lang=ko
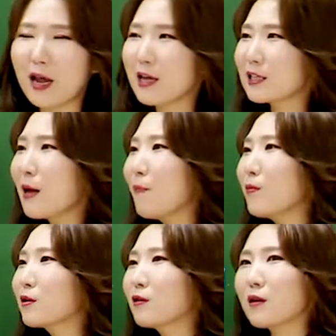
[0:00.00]
근데
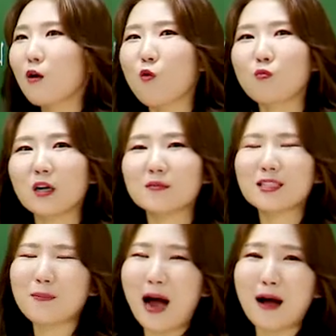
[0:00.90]
세법은 그렇게 공부하시면
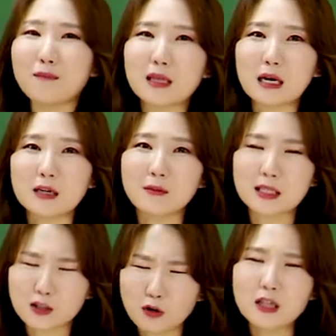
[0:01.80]
진짜 망합니다. 그러면 안
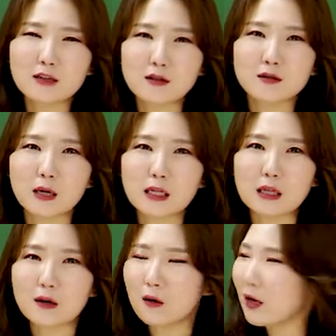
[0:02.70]
돼. 절대 그러시면 안
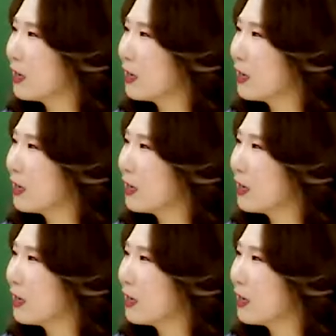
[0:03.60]
돼요.